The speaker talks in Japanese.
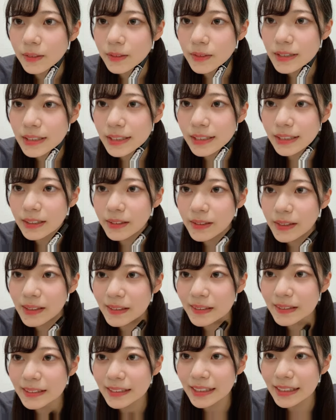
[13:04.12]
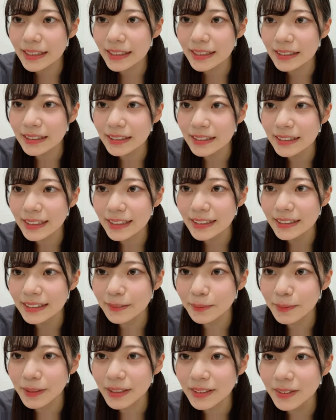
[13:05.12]
大阪の握手会レーン
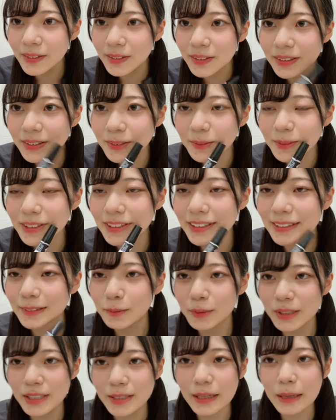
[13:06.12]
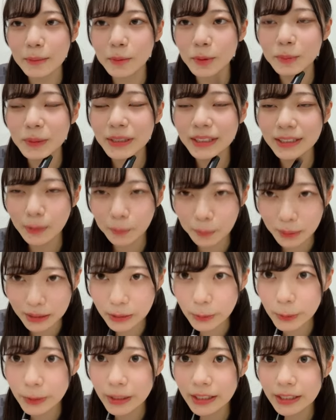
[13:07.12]
にマリオ出没しますあもうみんな
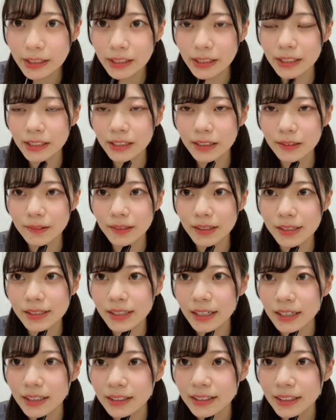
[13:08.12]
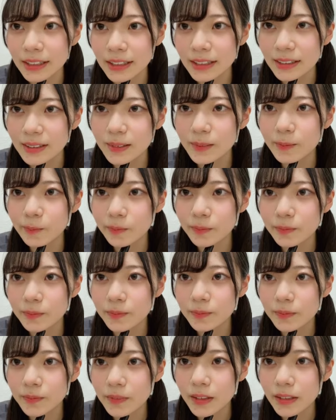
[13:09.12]
マリオキャラで来てくださいぜひ
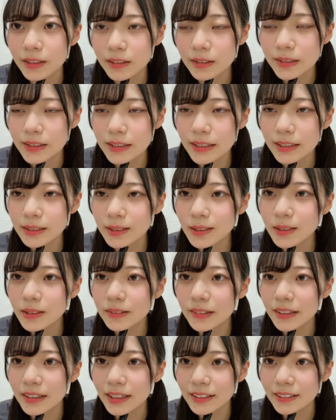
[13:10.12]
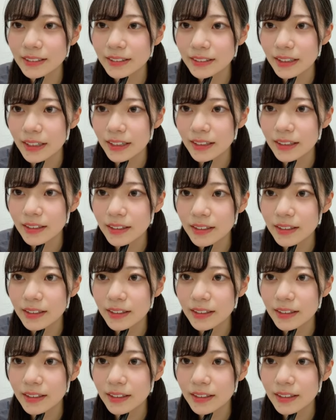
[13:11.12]
そしたらすぐわかるんで